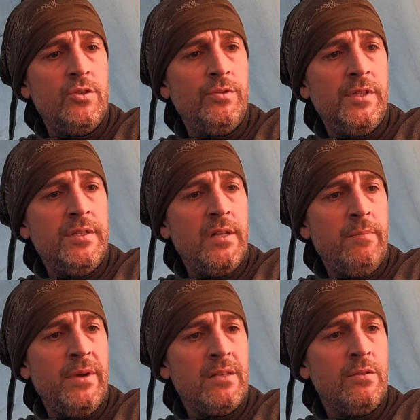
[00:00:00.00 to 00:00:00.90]
j'utilisais
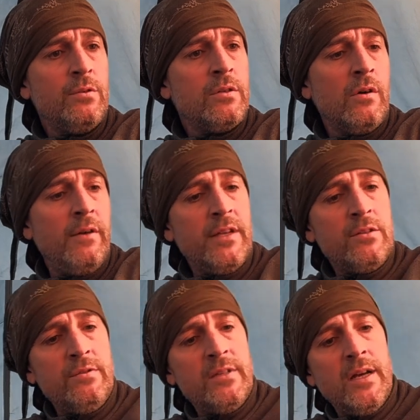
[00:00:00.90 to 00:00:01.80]
l'Apex 200 avec
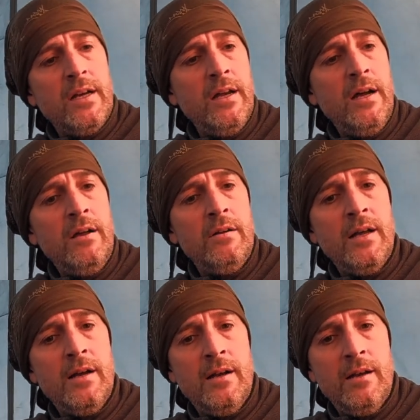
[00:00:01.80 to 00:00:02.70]
ce sac-là,
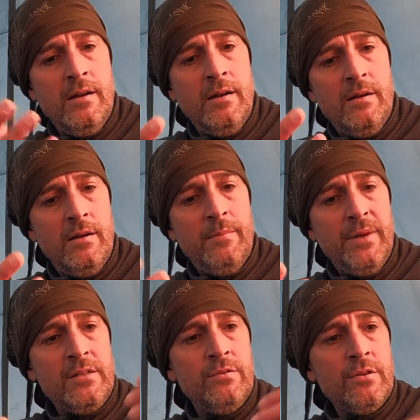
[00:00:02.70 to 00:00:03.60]
euh,
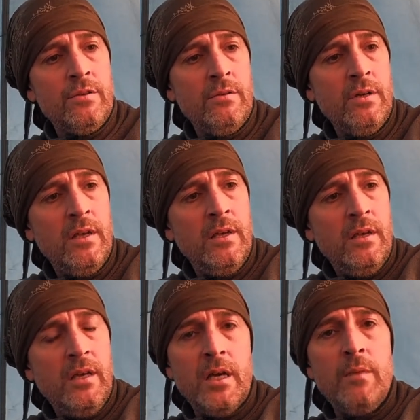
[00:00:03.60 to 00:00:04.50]
l'Apex 200
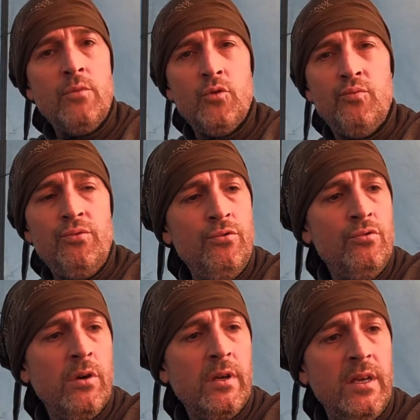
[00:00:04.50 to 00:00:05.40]
est quand même beaucoup plus
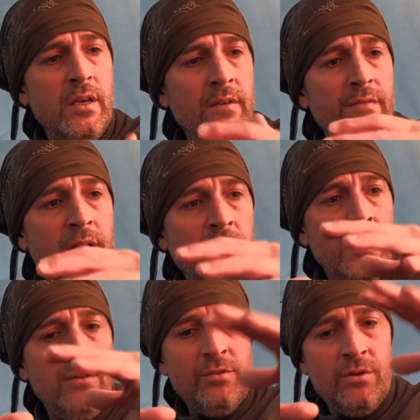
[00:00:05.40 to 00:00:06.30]
lourd et
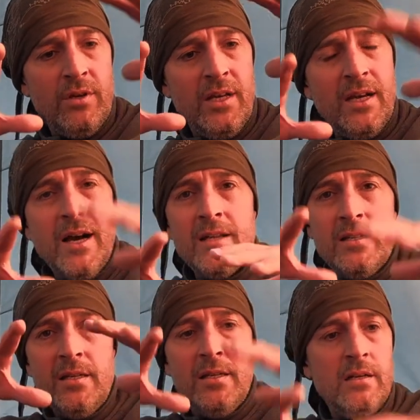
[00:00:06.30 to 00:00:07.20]
viendrait donc
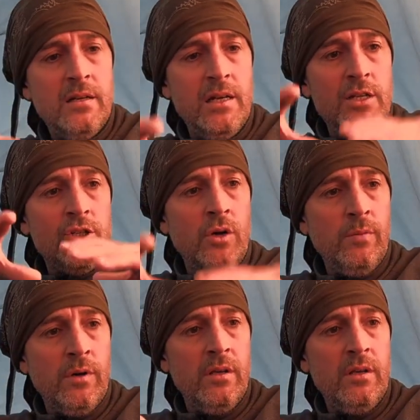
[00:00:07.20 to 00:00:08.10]
écraser les
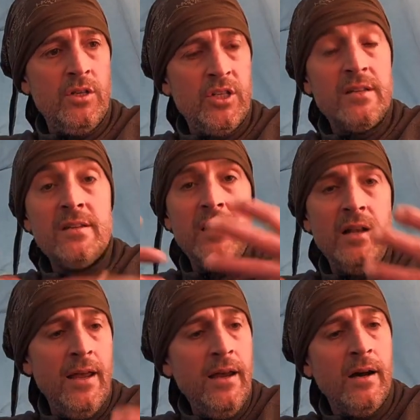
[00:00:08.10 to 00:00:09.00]
chambres et chasser
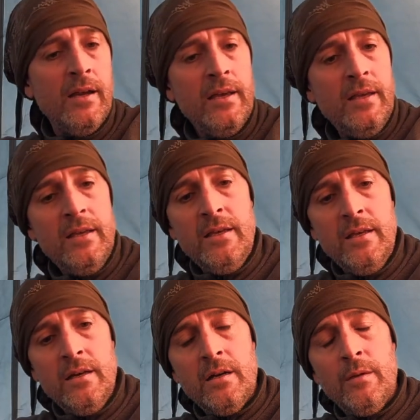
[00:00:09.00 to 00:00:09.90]
l'air.
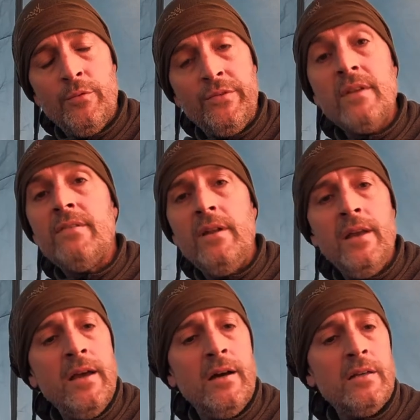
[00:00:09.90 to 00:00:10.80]
Et comme on sait que c'est
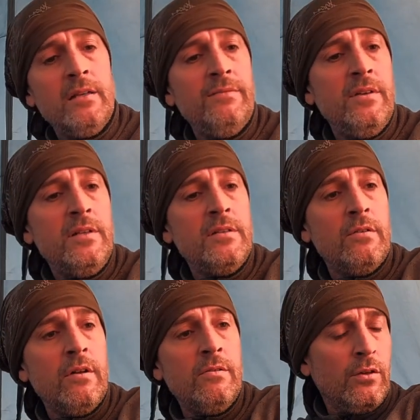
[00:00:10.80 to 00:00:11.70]
l'air hein, qui fait
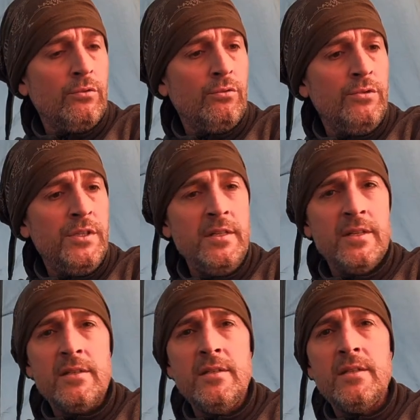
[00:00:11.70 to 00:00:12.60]
l'isolant, quand on utilise
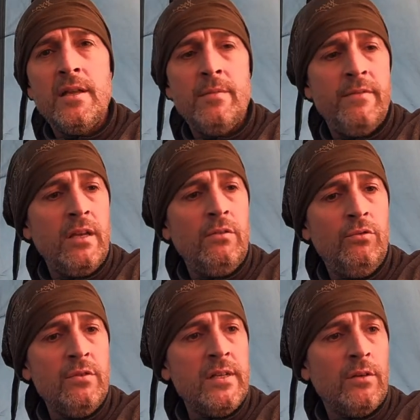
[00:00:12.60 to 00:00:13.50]
un système avec
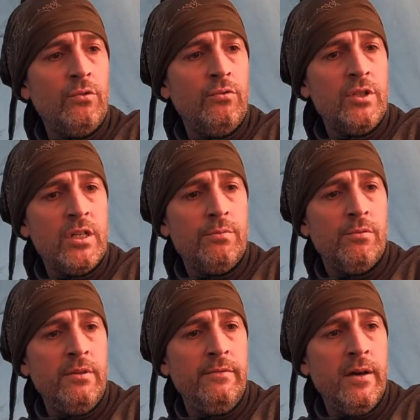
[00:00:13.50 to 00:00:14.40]
deux sacs de couchage
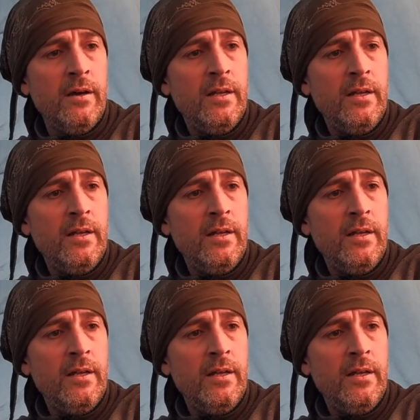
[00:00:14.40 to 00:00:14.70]
pour l'hiver,